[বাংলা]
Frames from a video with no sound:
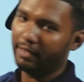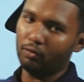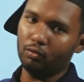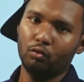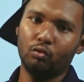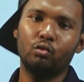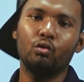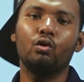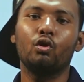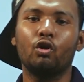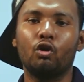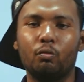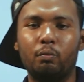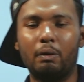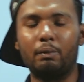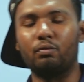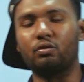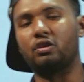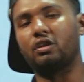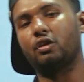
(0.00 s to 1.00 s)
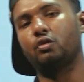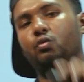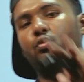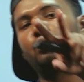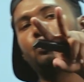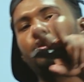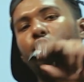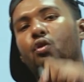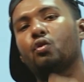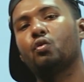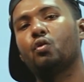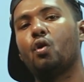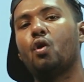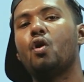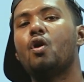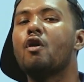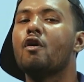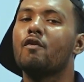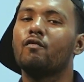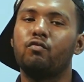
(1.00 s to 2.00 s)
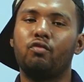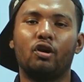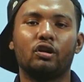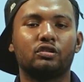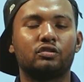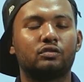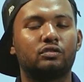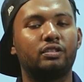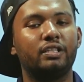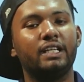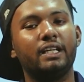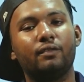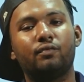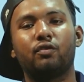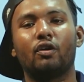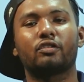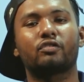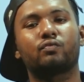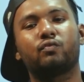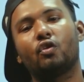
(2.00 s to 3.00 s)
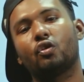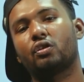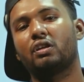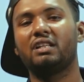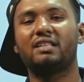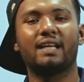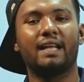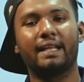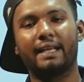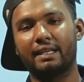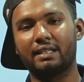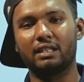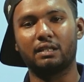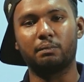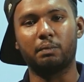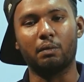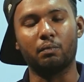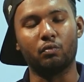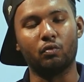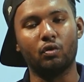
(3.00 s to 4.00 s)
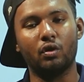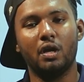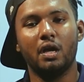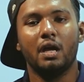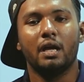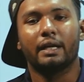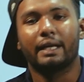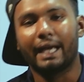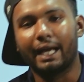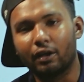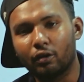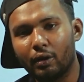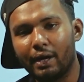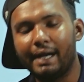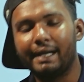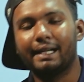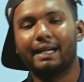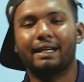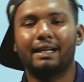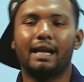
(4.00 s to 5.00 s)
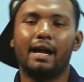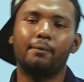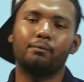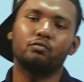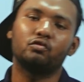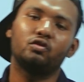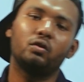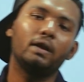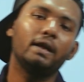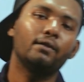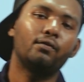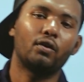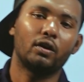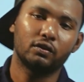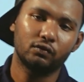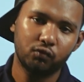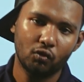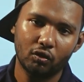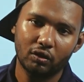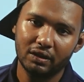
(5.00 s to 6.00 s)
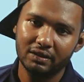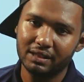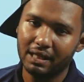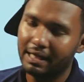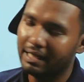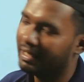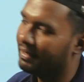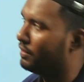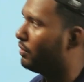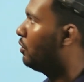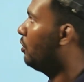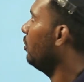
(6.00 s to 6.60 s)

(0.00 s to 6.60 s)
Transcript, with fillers: এক অনু দুই অনু পাবো তাহলে দুই অনু ফস থ্রি ফসফো গ্লিসারিক অ্যাসিড পাবো কেন এটার নাম থ্রি ফসফো গ্লিসারিক অ্যাসিড